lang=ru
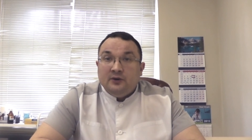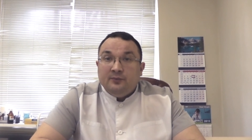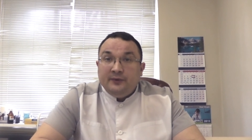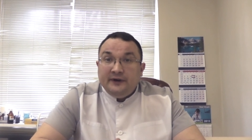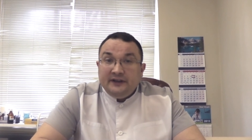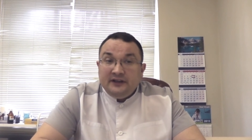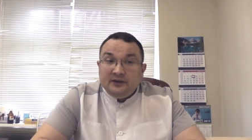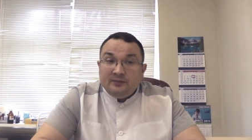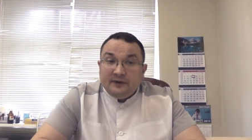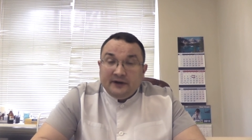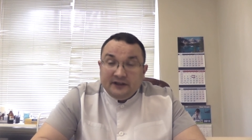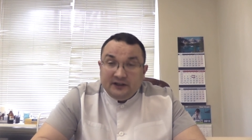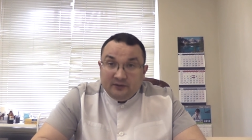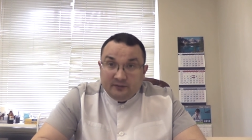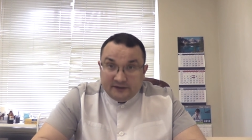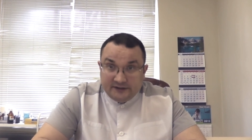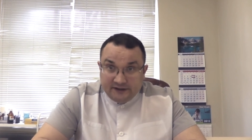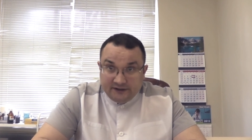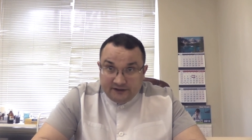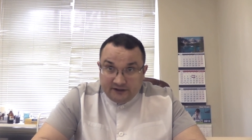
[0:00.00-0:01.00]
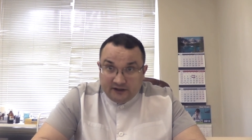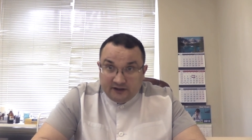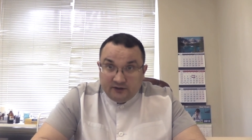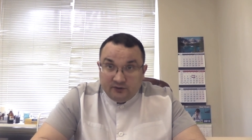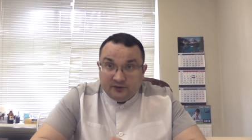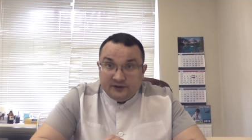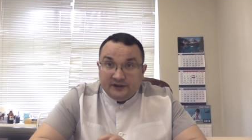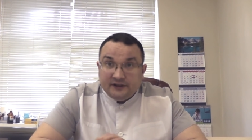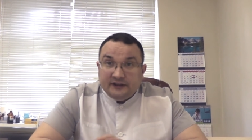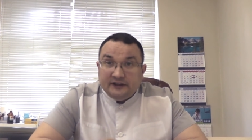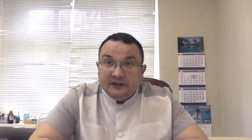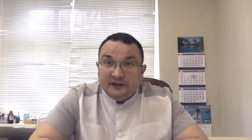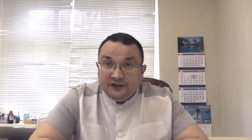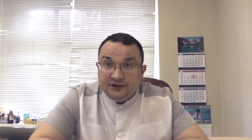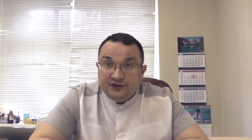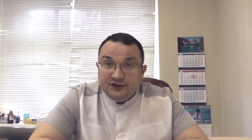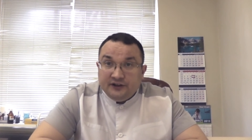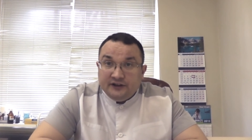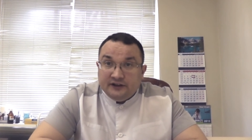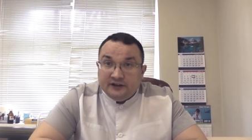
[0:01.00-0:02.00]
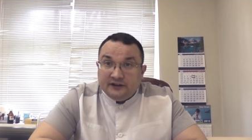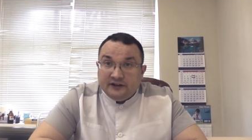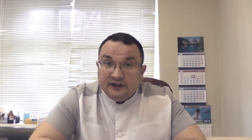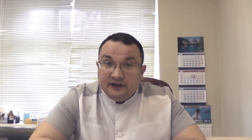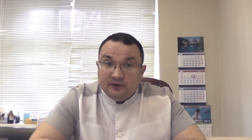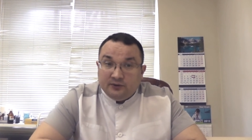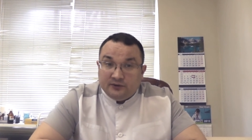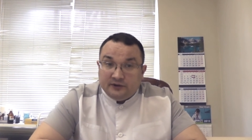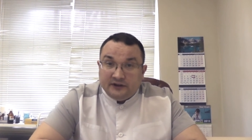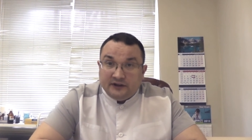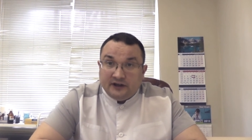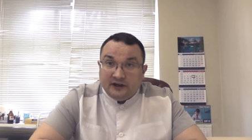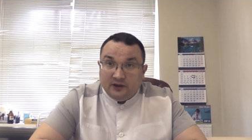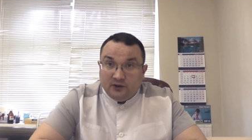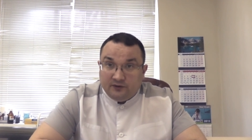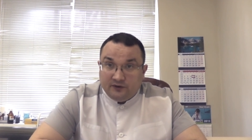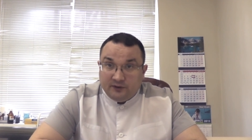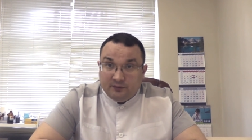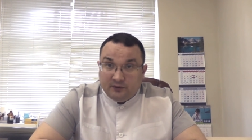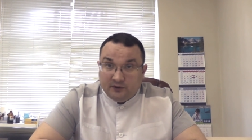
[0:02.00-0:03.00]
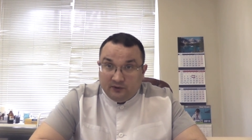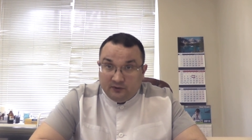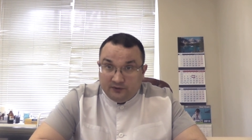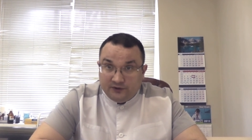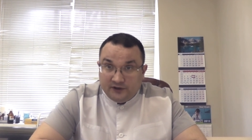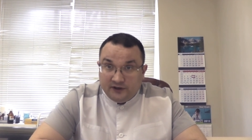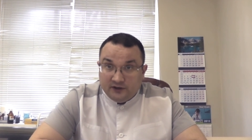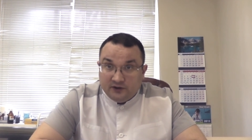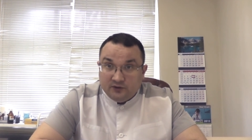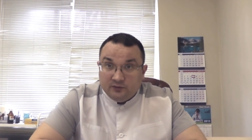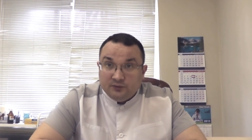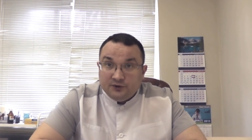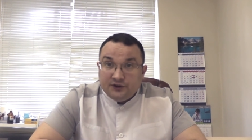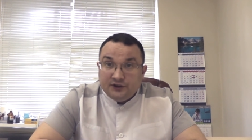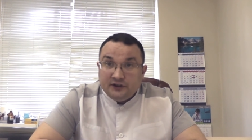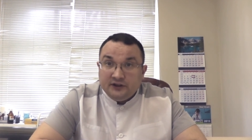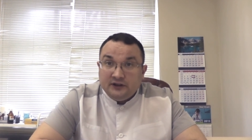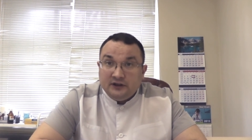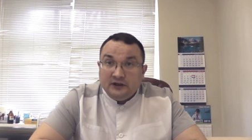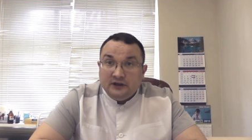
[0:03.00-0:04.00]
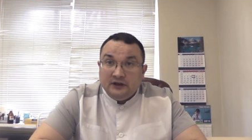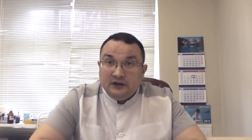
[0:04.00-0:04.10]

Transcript: При необходимости диагностики и лечения налета на головке полового члена у мужчин